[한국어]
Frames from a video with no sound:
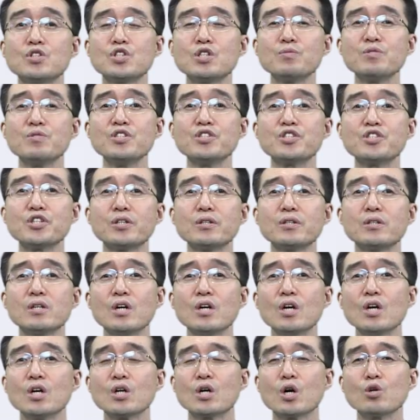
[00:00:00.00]
11절
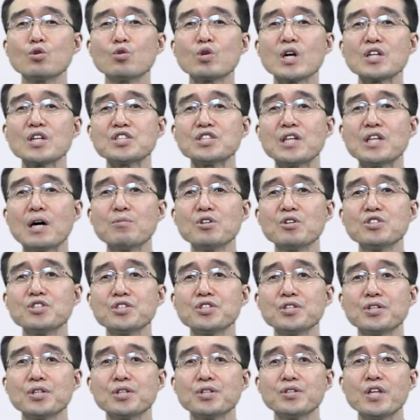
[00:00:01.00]
거룩하신
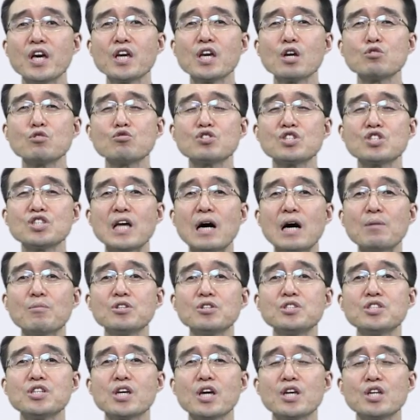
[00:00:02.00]
아버지여 내게 주신
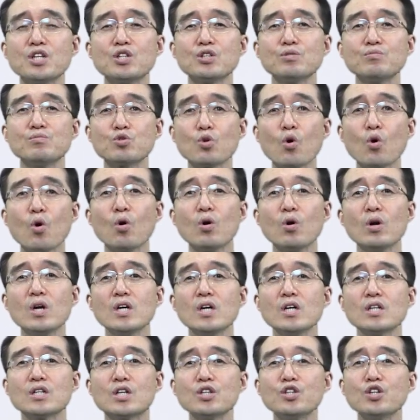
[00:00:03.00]
아버지의 이름으로
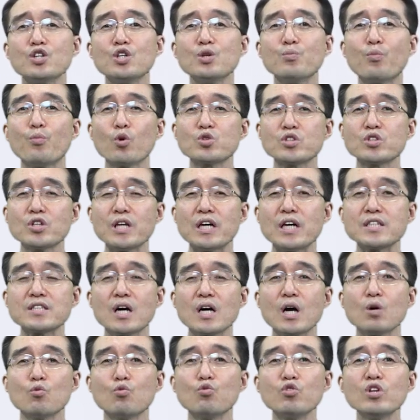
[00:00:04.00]
그들을
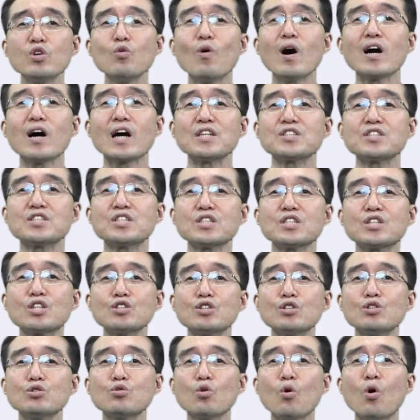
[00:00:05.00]
보전하사 우리와 같이
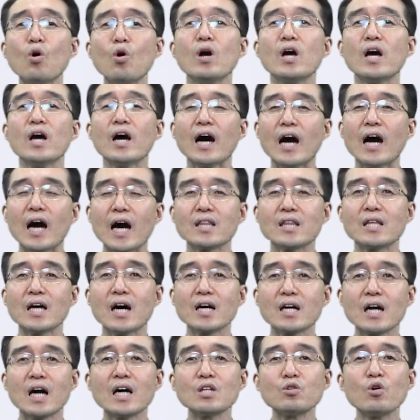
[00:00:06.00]
그들도
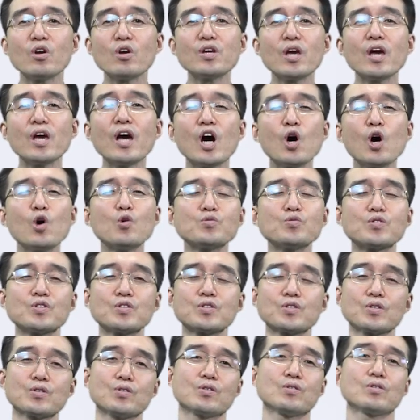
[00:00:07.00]
하나가 되게
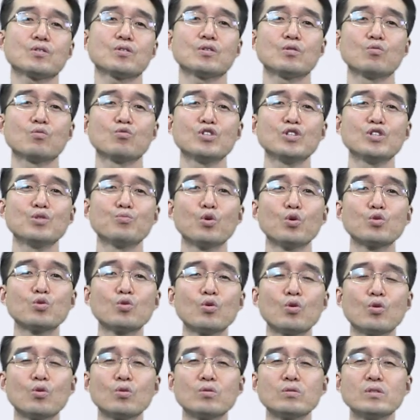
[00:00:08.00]
하옵소서. 우리는
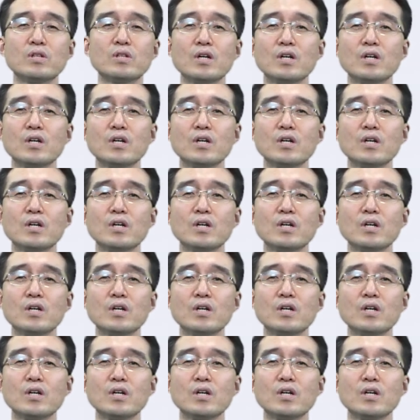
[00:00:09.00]
보통